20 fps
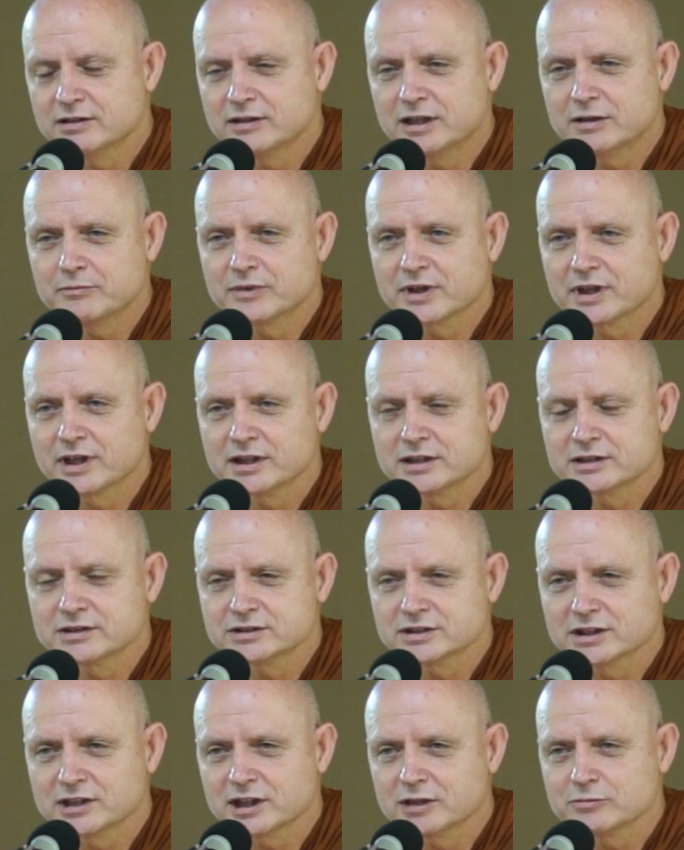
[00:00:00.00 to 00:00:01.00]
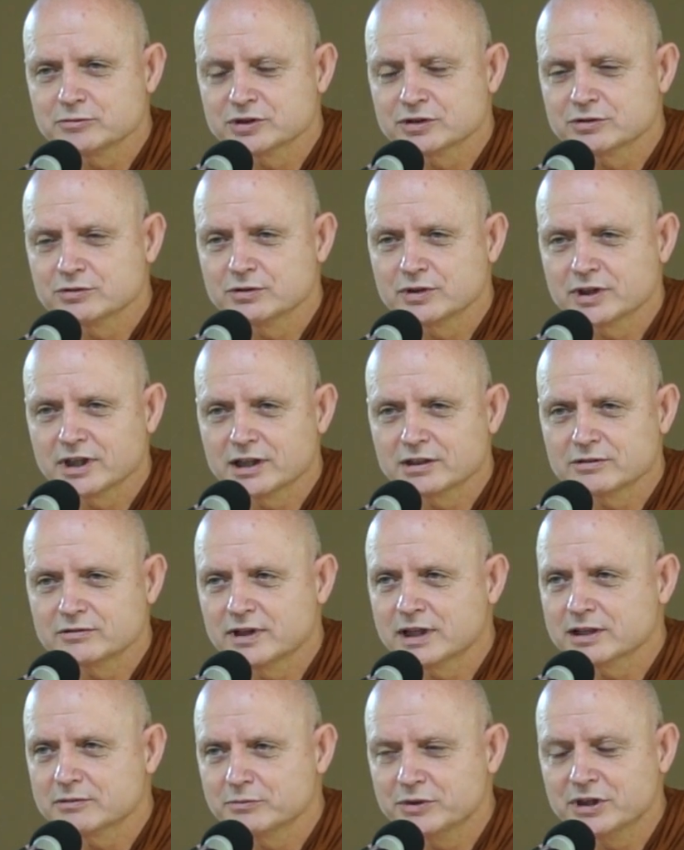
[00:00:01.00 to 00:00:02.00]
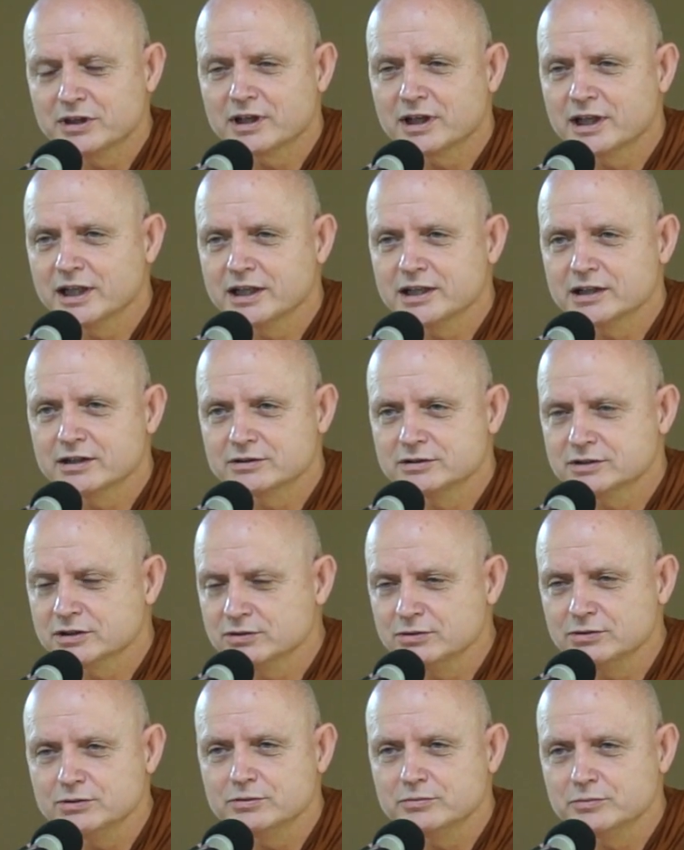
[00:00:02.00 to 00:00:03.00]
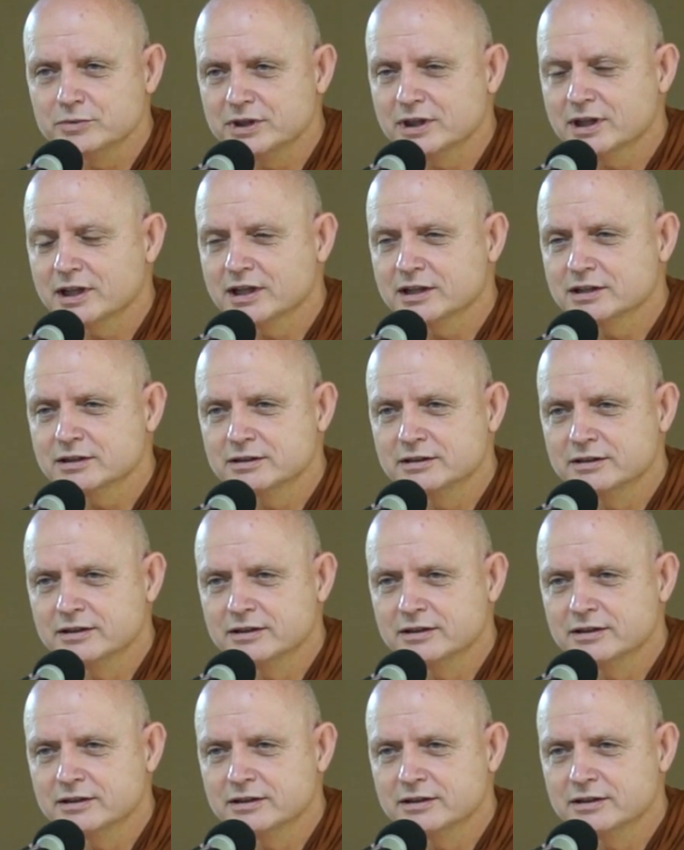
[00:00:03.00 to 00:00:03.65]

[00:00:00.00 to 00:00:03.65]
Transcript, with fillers: รับการสนับสนุนกับรัฐเมื่อไรก็จะยุ่งเมื่อนั้น